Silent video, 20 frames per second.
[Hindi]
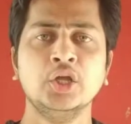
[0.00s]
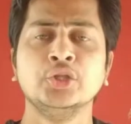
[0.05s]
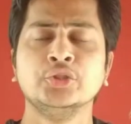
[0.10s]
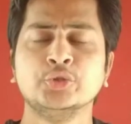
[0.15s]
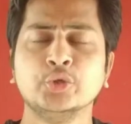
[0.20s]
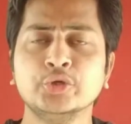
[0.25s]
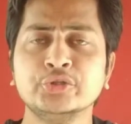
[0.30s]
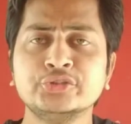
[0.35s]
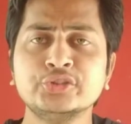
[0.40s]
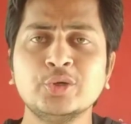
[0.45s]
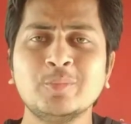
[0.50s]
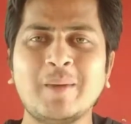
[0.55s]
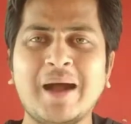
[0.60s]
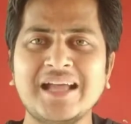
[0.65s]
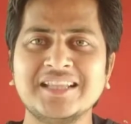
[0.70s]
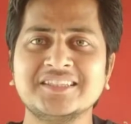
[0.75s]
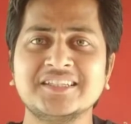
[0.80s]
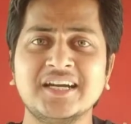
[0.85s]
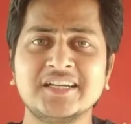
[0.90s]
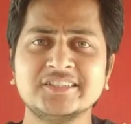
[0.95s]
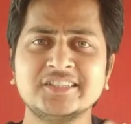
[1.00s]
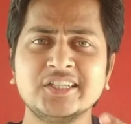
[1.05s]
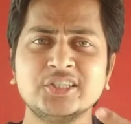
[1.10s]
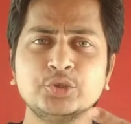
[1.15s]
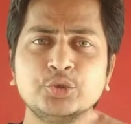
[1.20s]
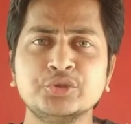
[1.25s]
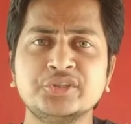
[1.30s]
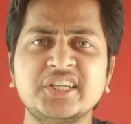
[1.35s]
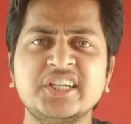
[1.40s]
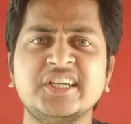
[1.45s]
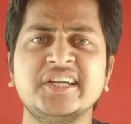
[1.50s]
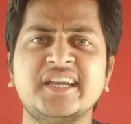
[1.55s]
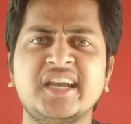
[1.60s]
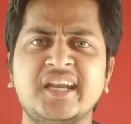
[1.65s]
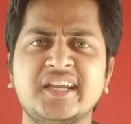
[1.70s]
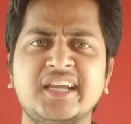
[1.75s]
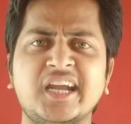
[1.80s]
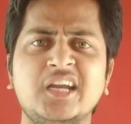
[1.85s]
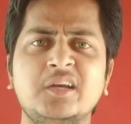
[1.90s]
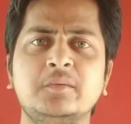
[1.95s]
दोस्तों बात करते हैं दूसरे क्रिकेट
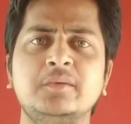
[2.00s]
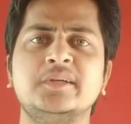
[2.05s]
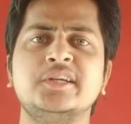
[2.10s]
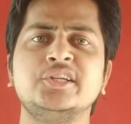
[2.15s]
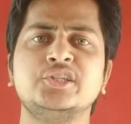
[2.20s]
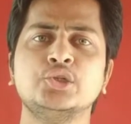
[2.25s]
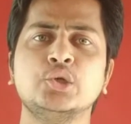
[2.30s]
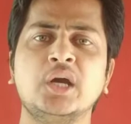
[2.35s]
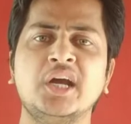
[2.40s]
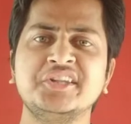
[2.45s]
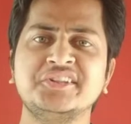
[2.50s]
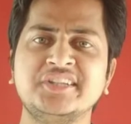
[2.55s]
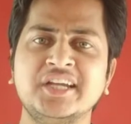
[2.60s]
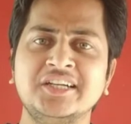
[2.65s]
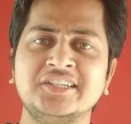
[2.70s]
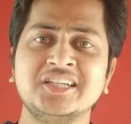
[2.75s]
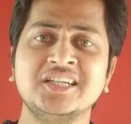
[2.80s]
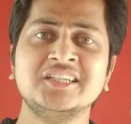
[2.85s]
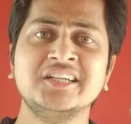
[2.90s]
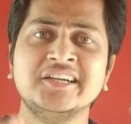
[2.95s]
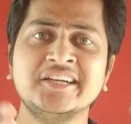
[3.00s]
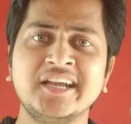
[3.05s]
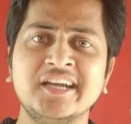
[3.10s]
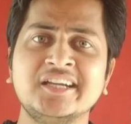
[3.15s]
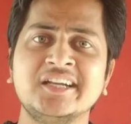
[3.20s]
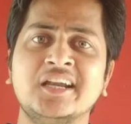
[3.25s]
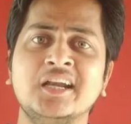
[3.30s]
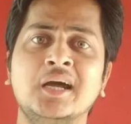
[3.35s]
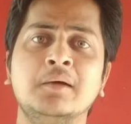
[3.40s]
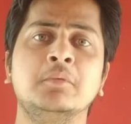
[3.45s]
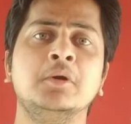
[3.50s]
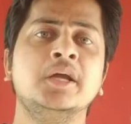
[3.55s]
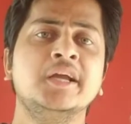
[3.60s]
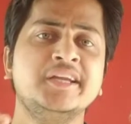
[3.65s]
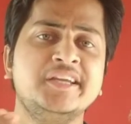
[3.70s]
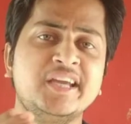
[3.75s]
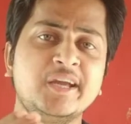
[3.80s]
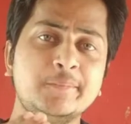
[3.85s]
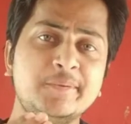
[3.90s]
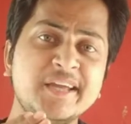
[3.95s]
एकेडमी की जो है सेंट्रल क्रिकेट क्लब
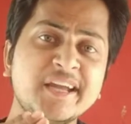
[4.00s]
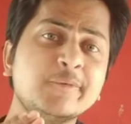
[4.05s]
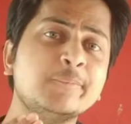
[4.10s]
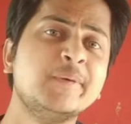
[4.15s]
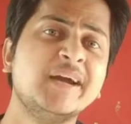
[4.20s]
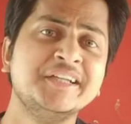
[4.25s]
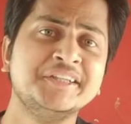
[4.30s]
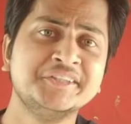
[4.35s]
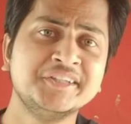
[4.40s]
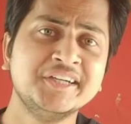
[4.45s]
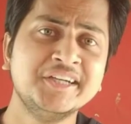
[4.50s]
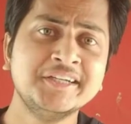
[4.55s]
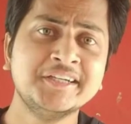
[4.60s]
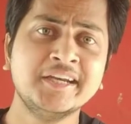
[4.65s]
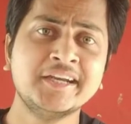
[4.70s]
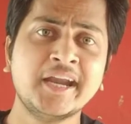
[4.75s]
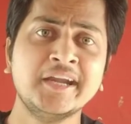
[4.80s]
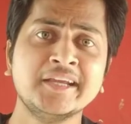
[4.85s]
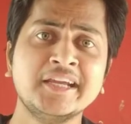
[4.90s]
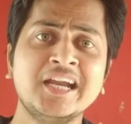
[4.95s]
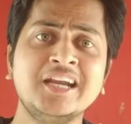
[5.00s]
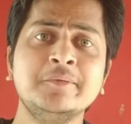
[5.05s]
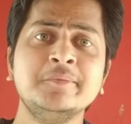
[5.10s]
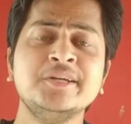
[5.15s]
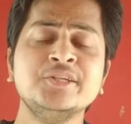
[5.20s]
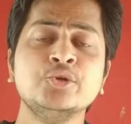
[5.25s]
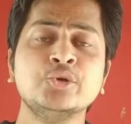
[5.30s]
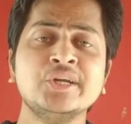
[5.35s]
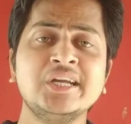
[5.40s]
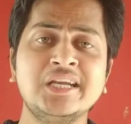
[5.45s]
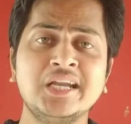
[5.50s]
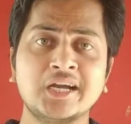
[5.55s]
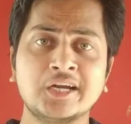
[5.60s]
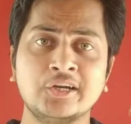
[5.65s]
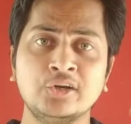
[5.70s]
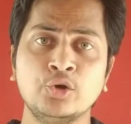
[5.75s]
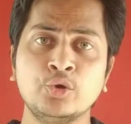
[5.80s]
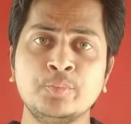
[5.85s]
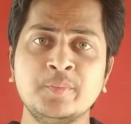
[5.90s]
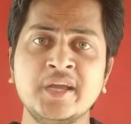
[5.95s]
ये भी एक बेहतरीन क्रिकेट एकेडमी है जो कि
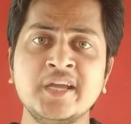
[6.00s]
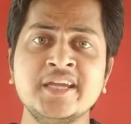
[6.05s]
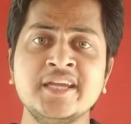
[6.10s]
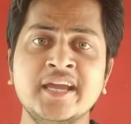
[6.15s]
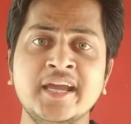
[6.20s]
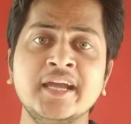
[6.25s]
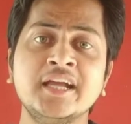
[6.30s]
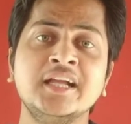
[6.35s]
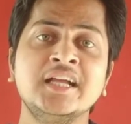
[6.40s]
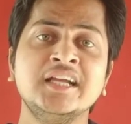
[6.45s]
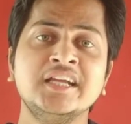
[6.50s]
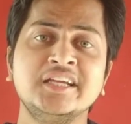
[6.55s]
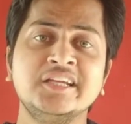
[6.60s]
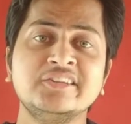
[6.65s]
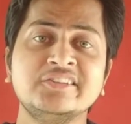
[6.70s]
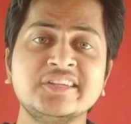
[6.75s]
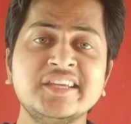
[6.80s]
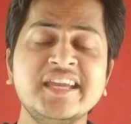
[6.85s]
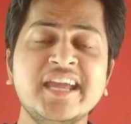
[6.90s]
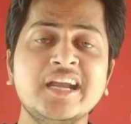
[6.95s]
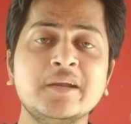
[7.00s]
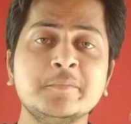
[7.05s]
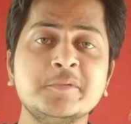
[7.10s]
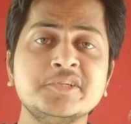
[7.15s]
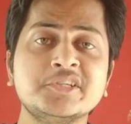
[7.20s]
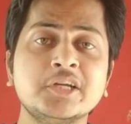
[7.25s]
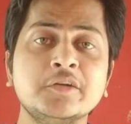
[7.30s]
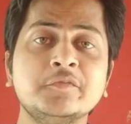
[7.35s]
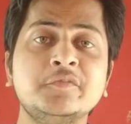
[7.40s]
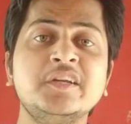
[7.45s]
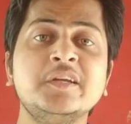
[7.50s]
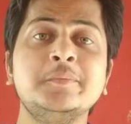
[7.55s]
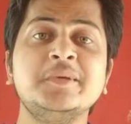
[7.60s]
लखनऊ में ही है इसकी एडमिशन फी